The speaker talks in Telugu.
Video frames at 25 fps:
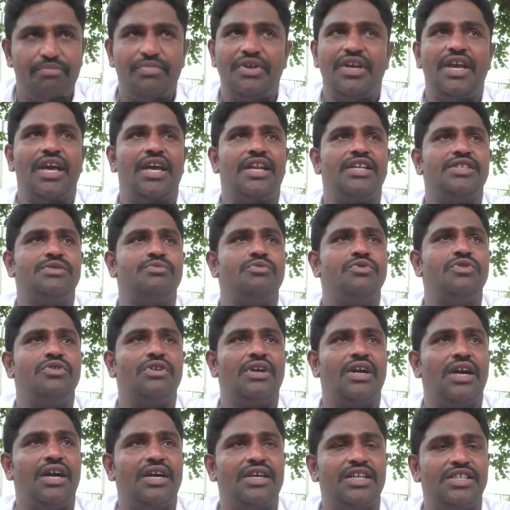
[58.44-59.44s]
బీఆర్ఎస్
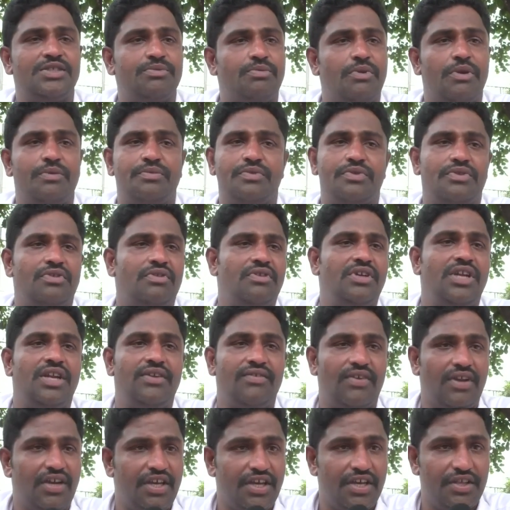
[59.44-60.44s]
ముందు కాంగ్రెస్ ప్రభుత్వం
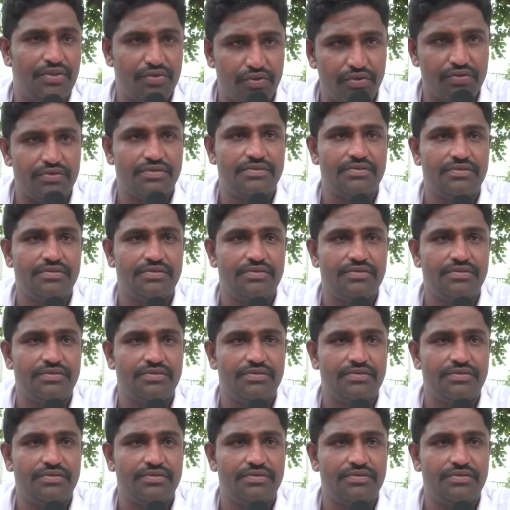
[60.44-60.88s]
నిలవలేదు